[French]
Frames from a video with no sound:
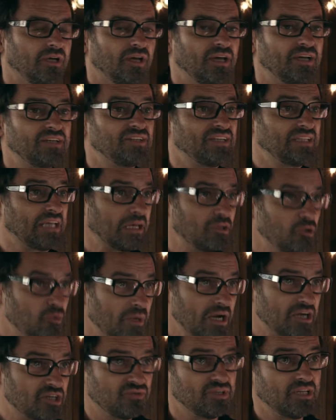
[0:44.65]
Et que c'est très
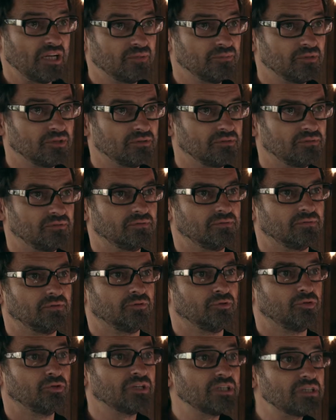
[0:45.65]
dommage finalement
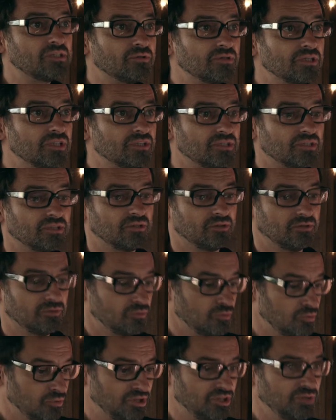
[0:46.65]
de raisonner
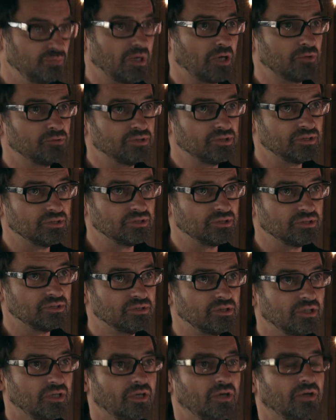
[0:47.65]
outil par outil
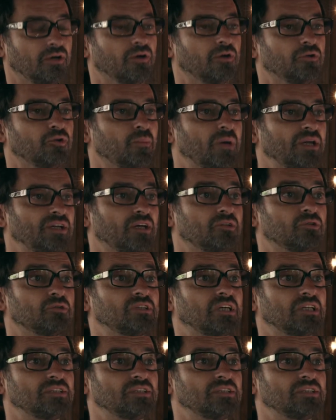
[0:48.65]
euh, de manière trop